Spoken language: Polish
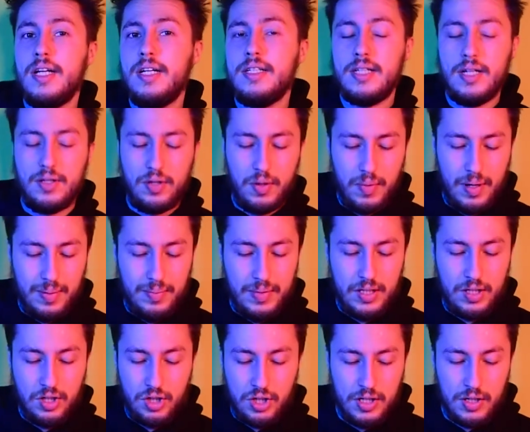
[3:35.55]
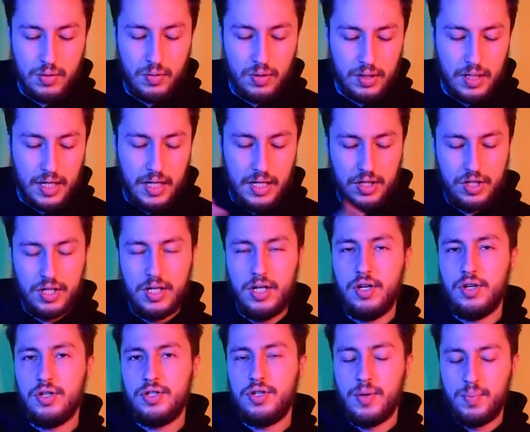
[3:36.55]
Daysa, to mamy 3 zł, jeżeli
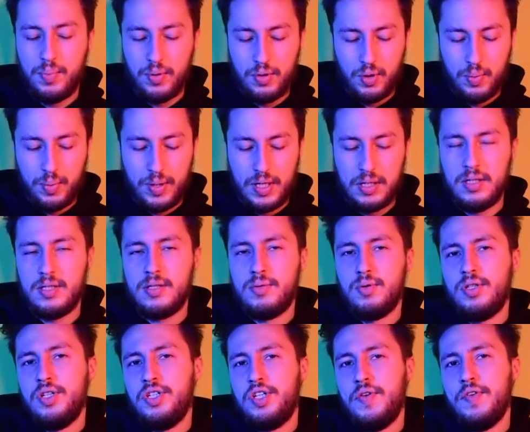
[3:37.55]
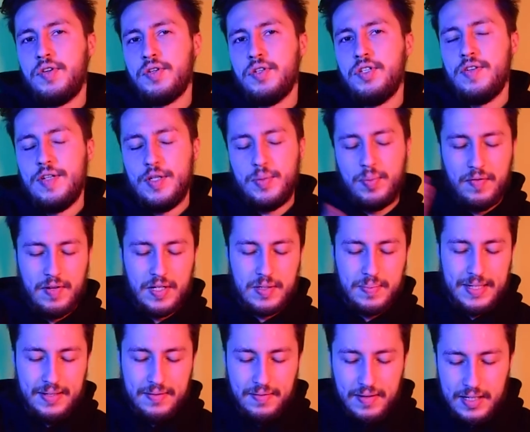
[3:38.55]
chodzi o podróbkę to jest złoty 99, zł,
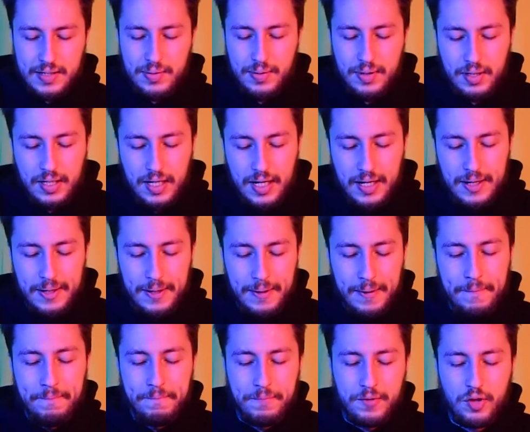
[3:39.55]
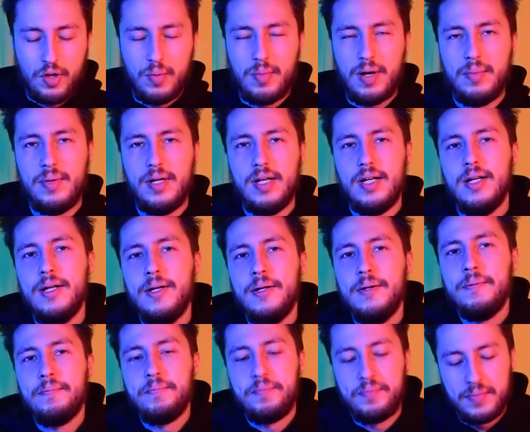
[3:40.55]
powiedzmy 2 zł, no to mamy
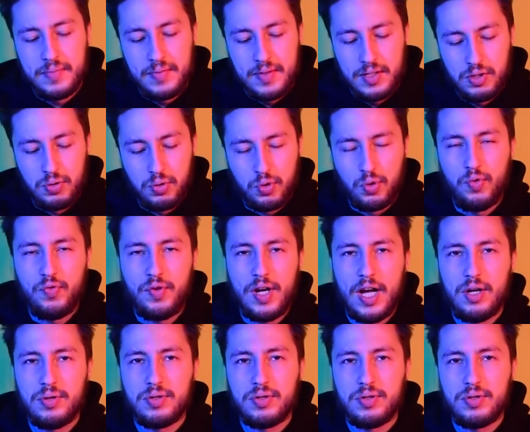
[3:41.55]
złotówkę